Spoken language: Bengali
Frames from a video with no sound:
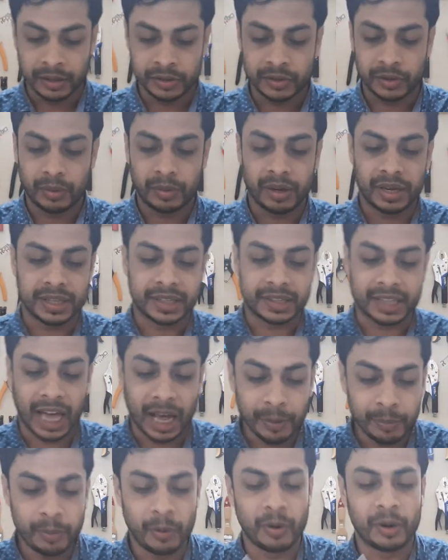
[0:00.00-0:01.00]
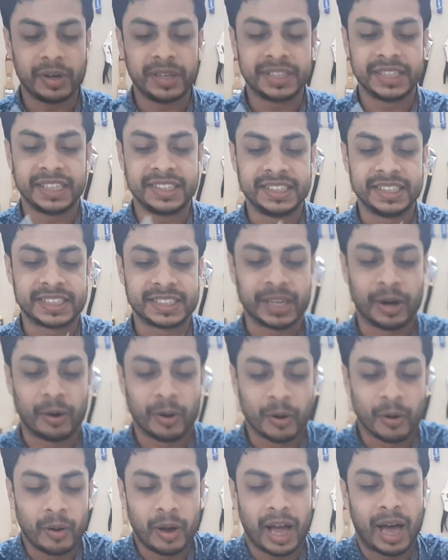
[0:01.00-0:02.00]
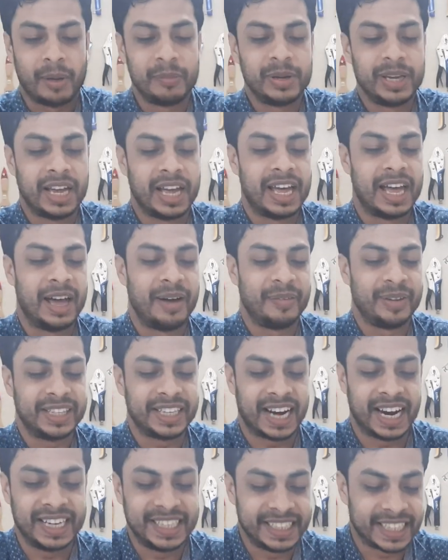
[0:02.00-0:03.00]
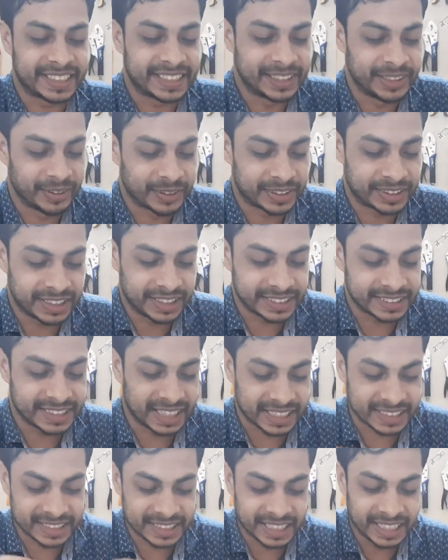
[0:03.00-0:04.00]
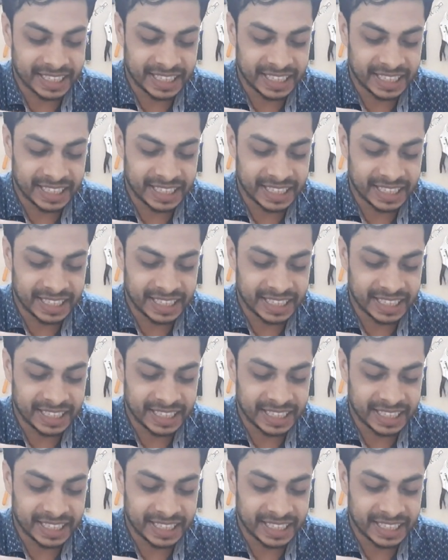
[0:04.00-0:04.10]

সো তারপর যে জিনিসটা হলো আমি আমাদের আইডিয়া ছিল হচ্ছে জাস্ট